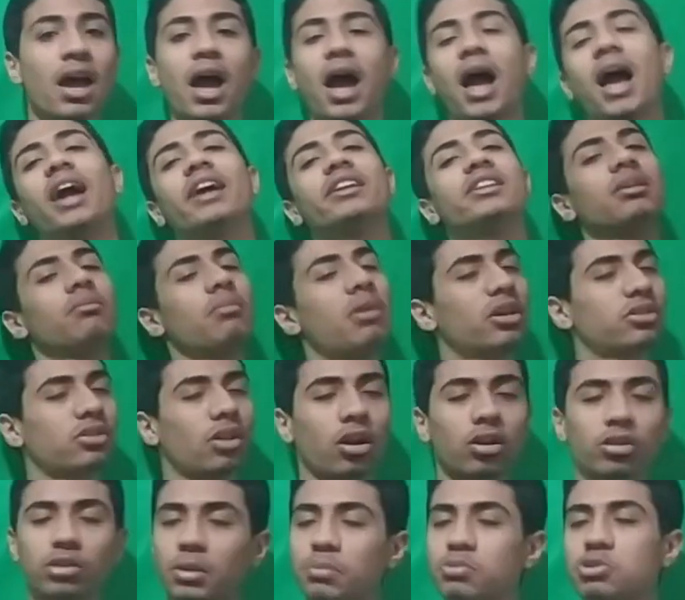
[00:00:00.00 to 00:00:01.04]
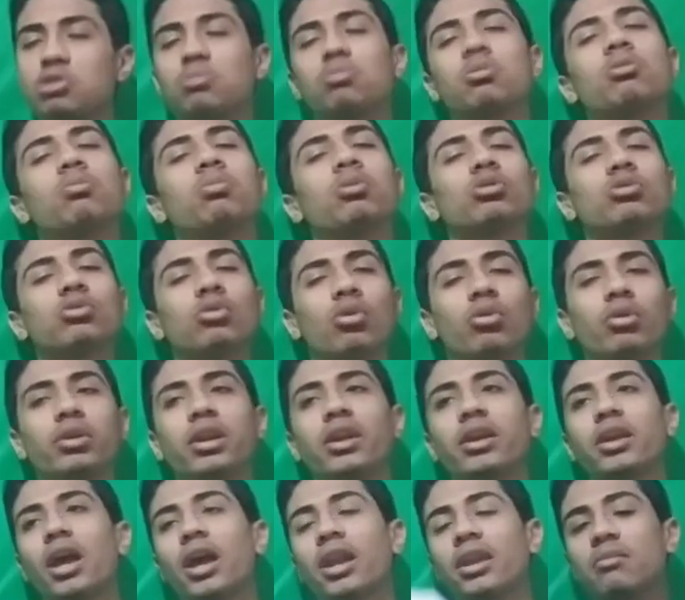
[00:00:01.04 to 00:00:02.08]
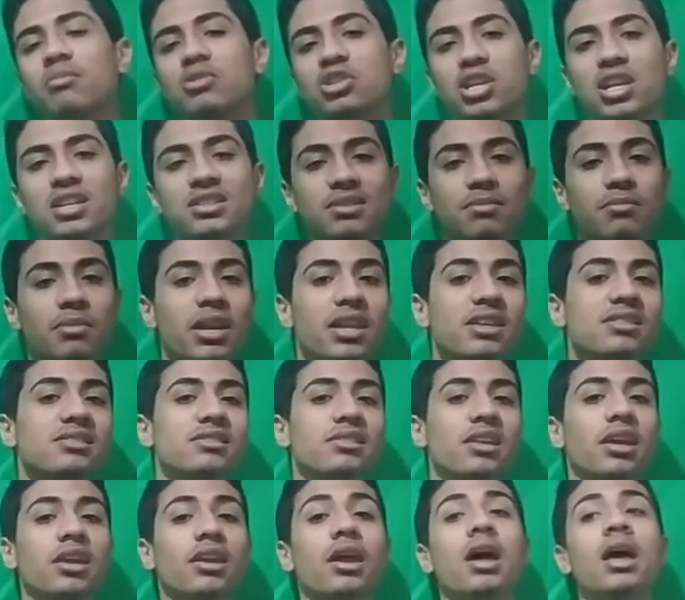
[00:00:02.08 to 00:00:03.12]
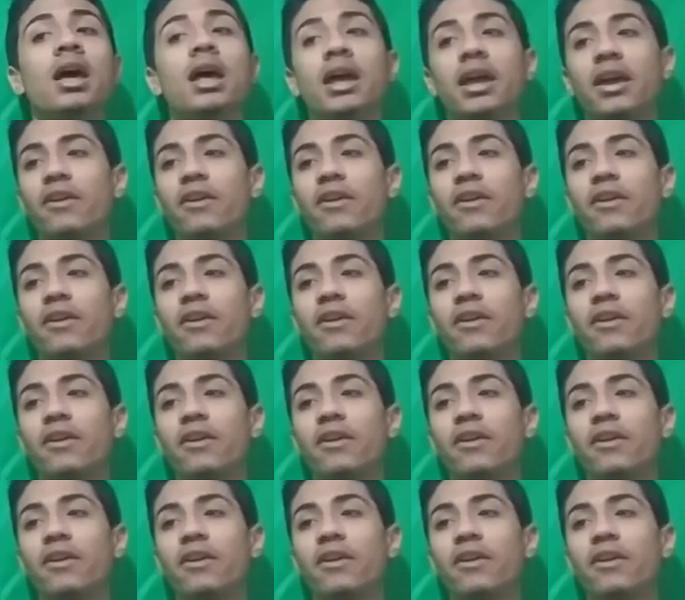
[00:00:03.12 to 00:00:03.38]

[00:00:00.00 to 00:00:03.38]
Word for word: عادي ما يترتبش بالبطلان يعني مش لازم الاذن هنا